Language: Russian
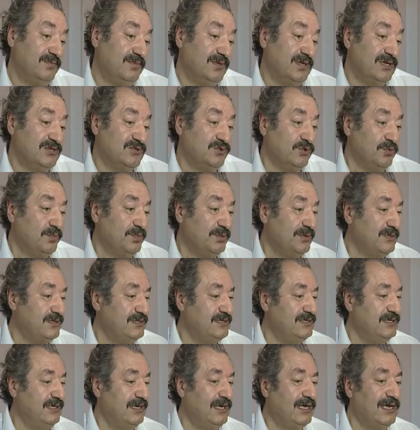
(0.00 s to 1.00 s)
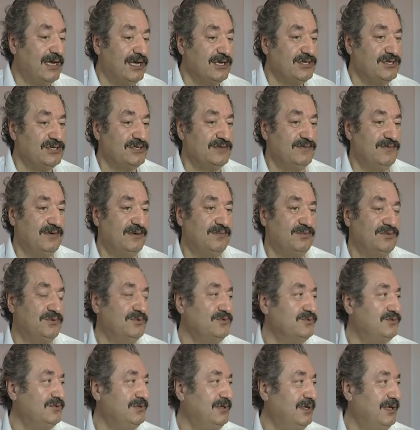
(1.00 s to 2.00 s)
доступности и качества
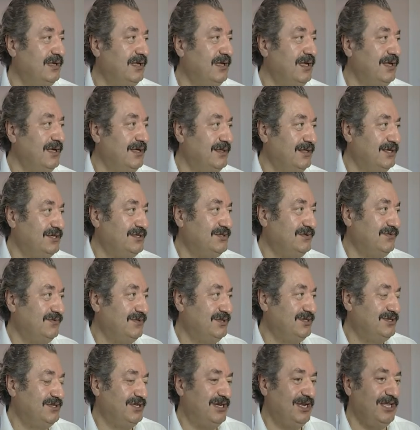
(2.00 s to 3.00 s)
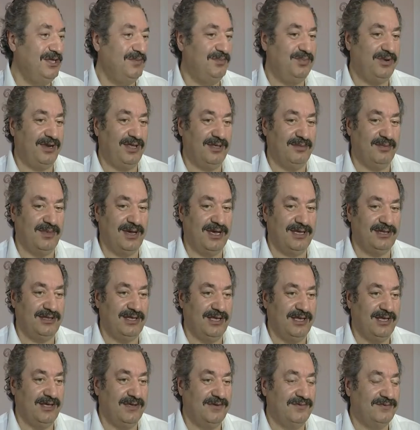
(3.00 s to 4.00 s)
обслуживания нашего населения
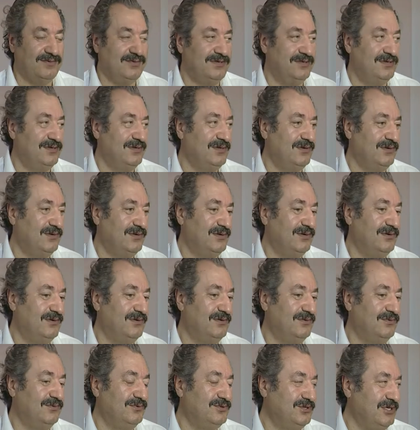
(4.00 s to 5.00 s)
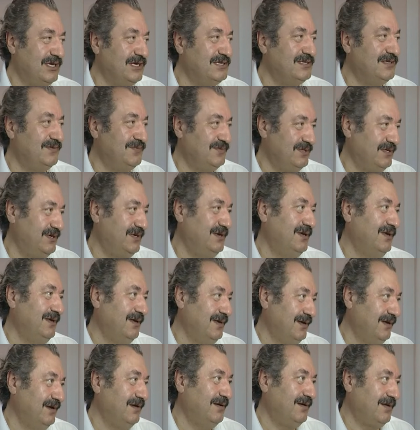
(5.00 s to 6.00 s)
принимают э, участие все
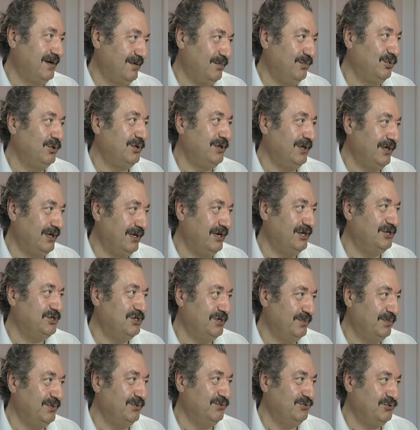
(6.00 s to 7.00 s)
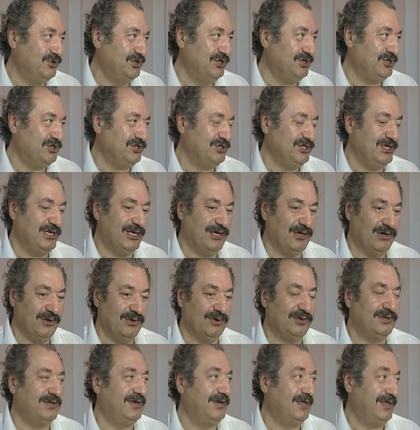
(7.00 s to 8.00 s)
работники лечебного учреждения
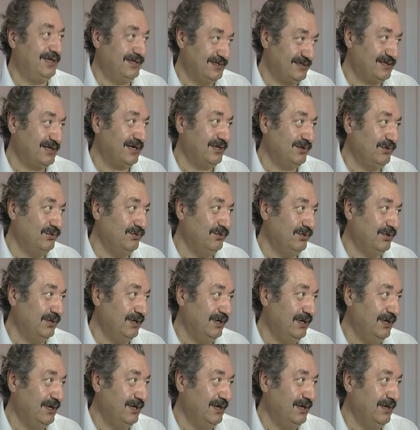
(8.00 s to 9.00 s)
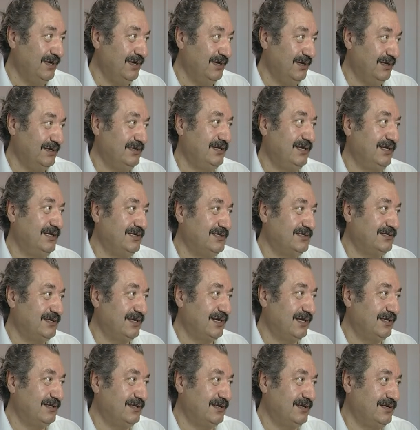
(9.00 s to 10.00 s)
от регистратуры, от
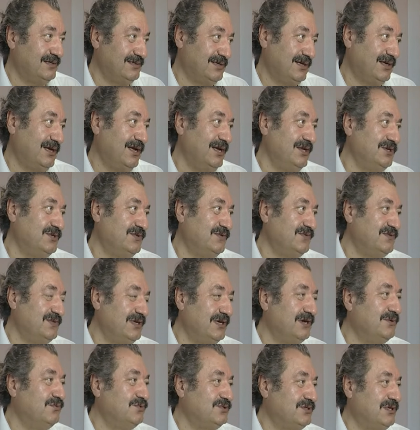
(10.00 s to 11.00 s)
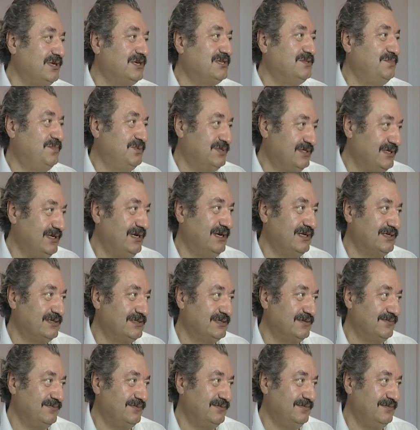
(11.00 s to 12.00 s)
регистратора и заканчивая всех узких
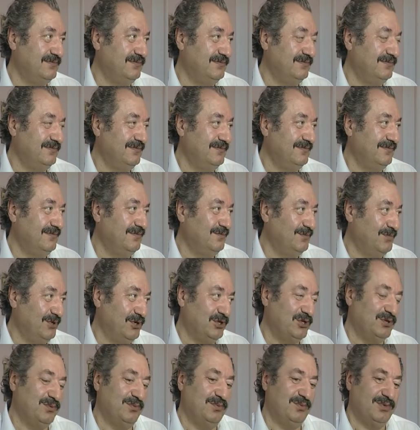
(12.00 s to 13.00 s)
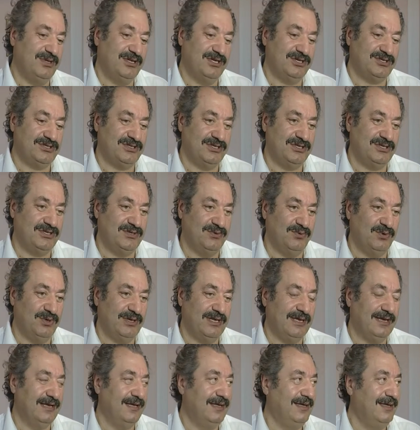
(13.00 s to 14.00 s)
специалистов. Поэтому мы должны
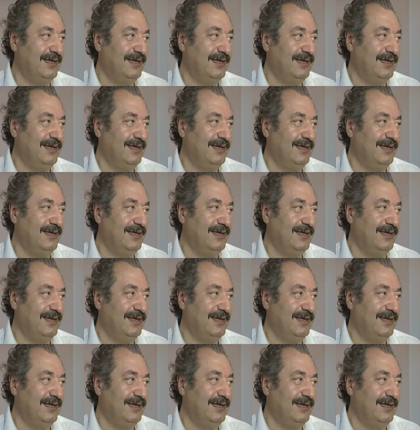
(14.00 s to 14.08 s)
сегодня